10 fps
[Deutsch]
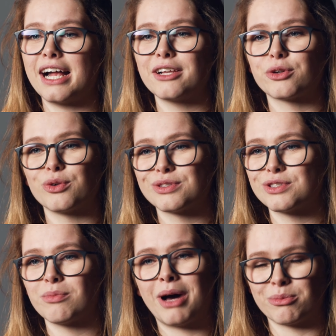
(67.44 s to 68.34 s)
allen Größen
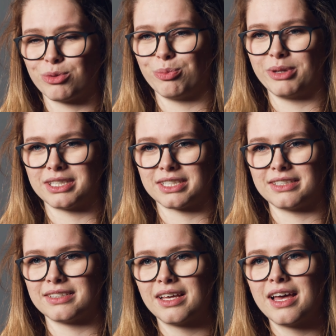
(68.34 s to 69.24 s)
zum Anprobieren
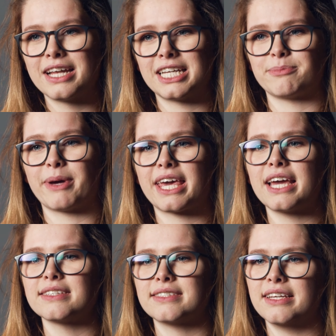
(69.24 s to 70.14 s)
drin. Das
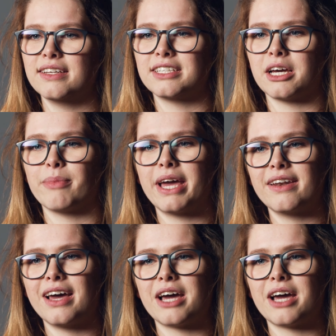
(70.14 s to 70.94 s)
Paket sendet ihr am Ende